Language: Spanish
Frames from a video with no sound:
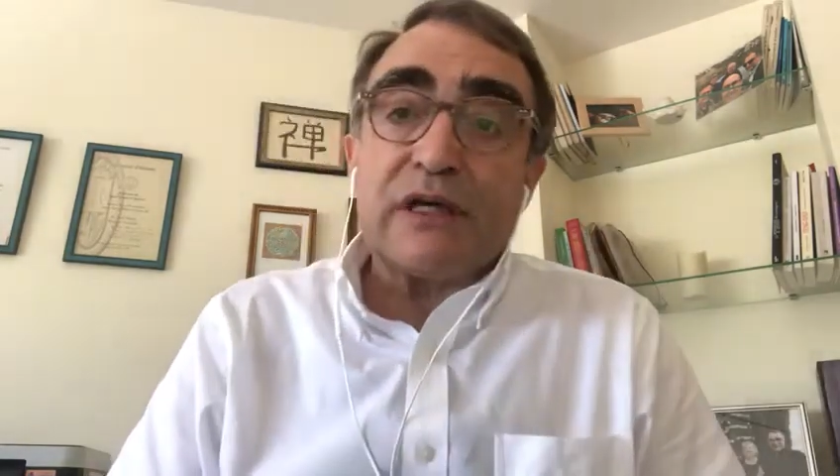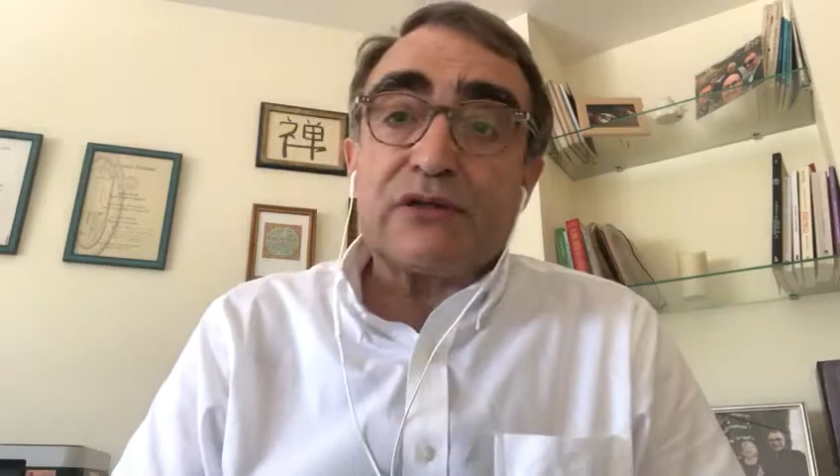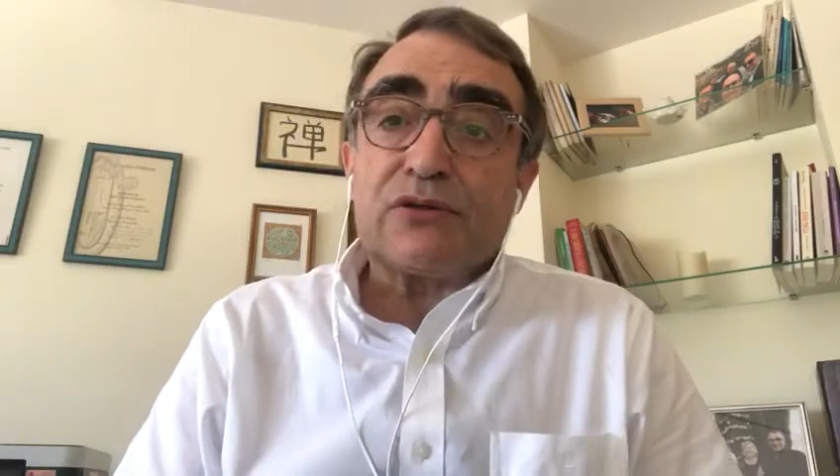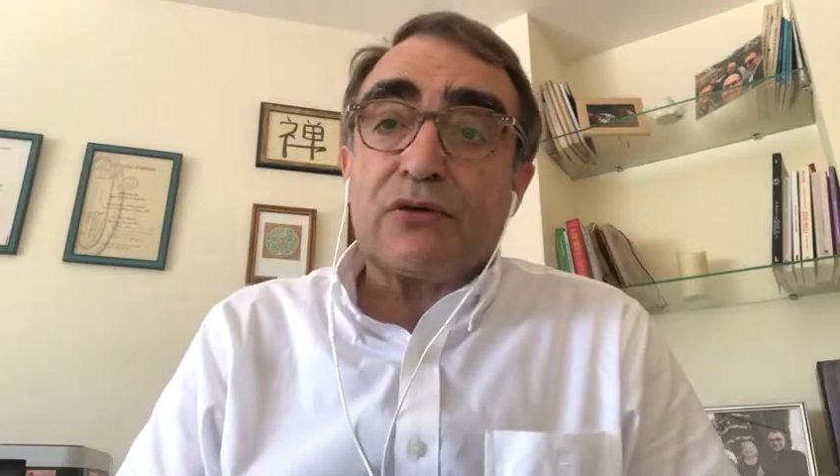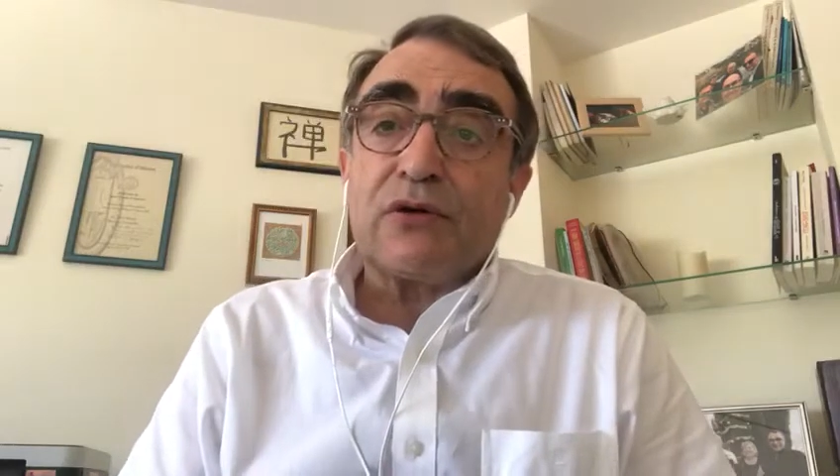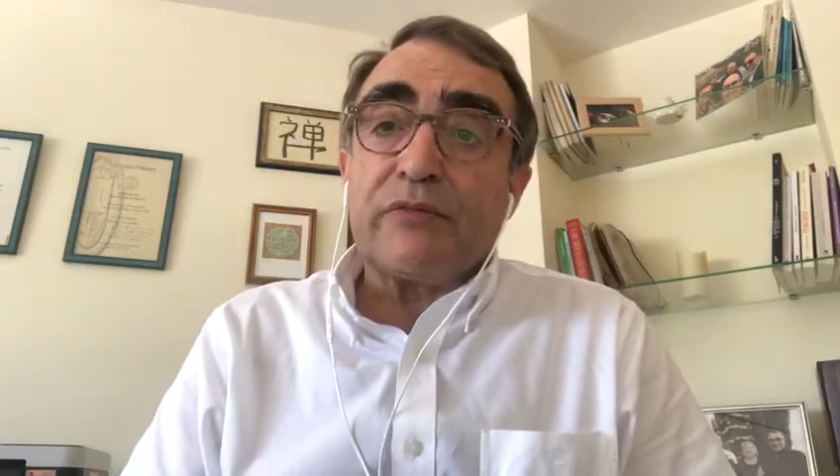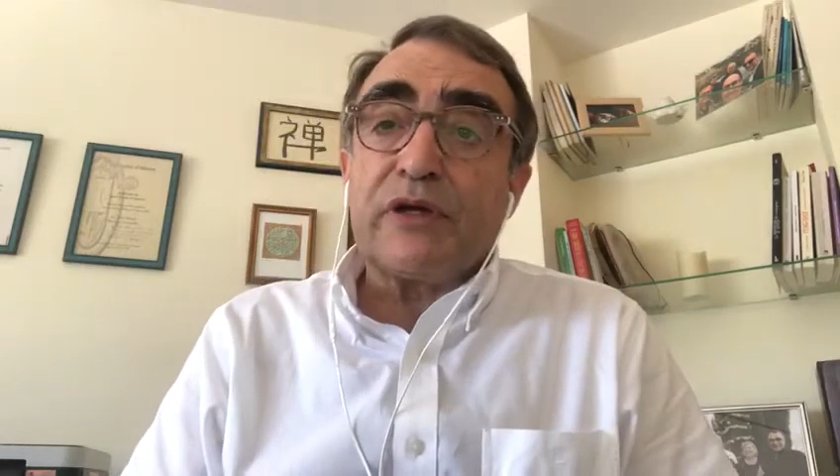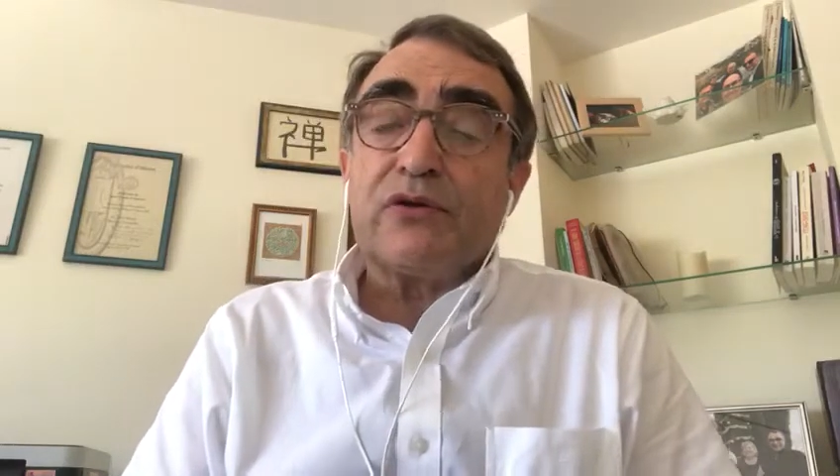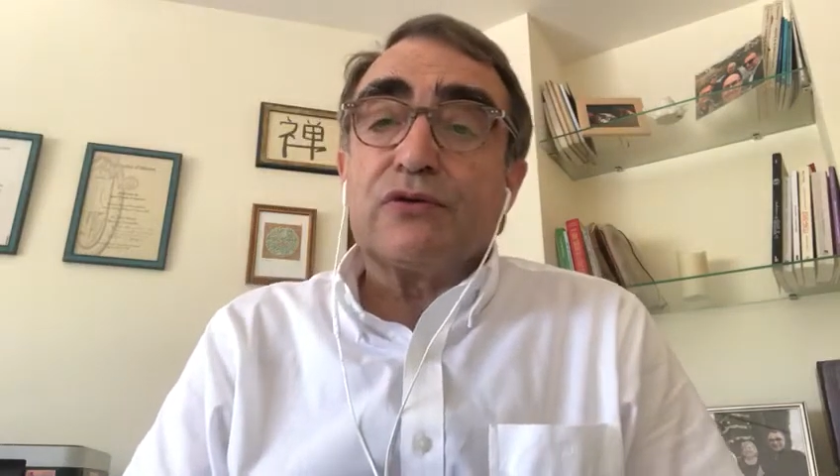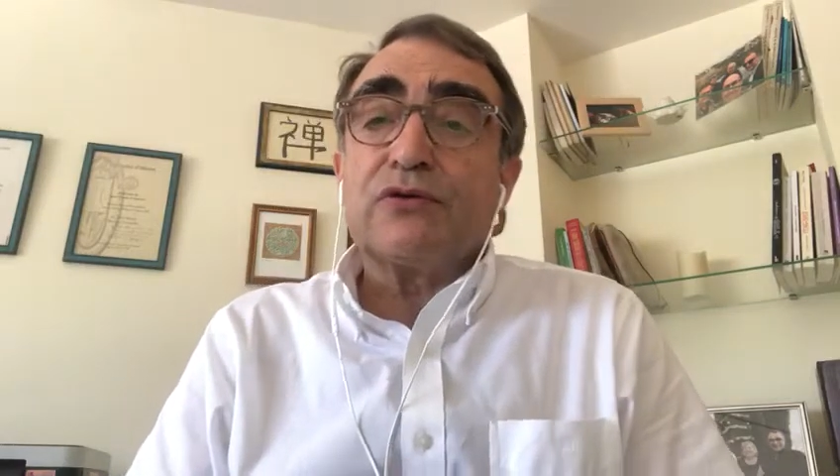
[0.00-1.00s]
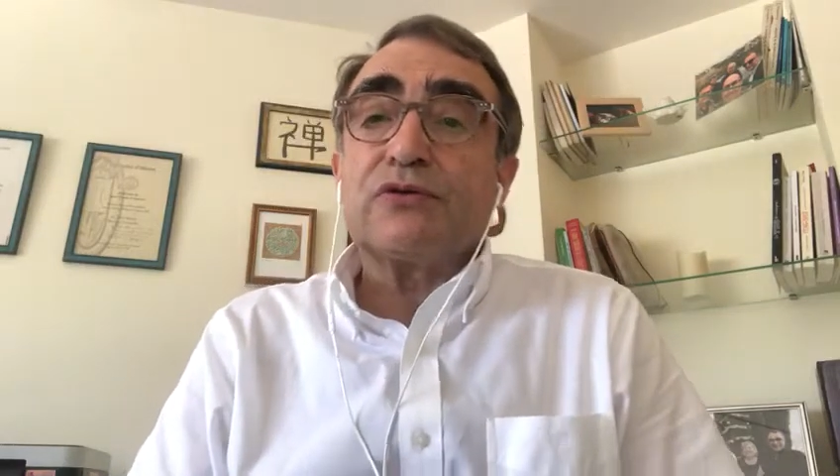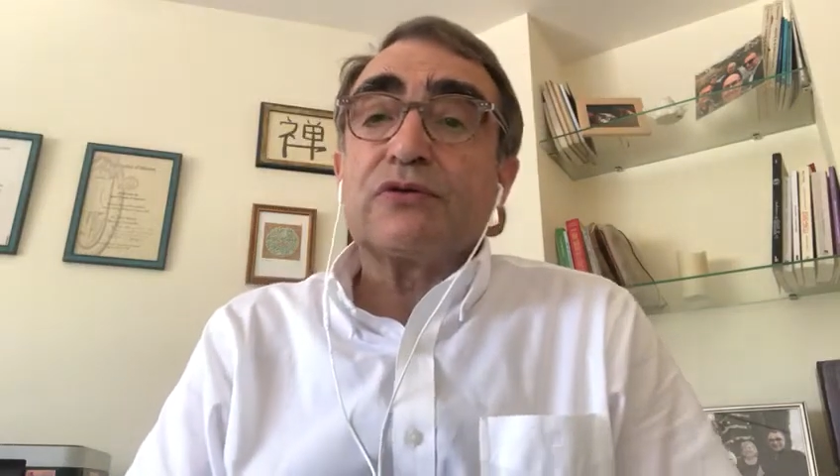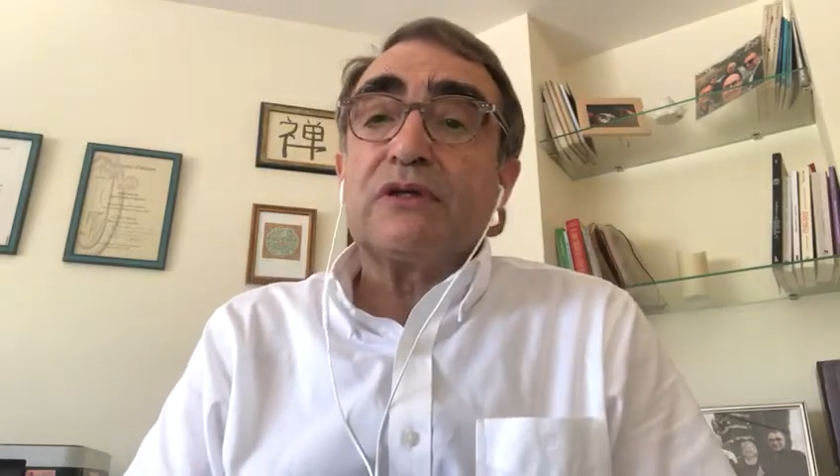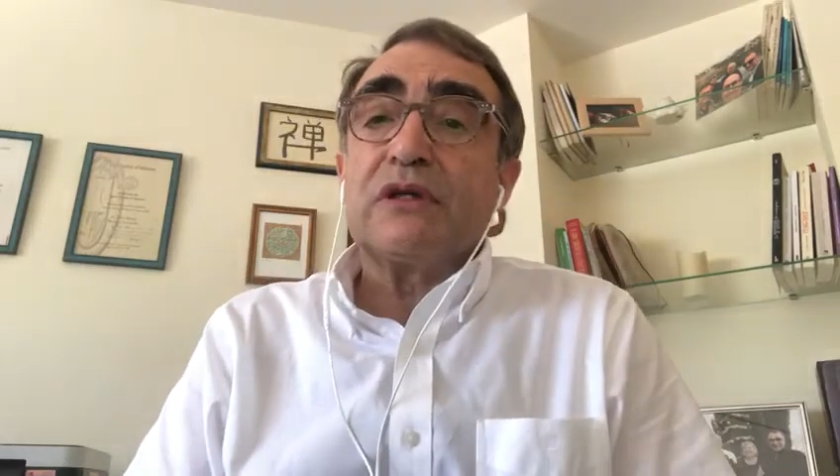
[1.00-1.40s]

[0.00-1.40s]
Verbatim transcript: gastronómicos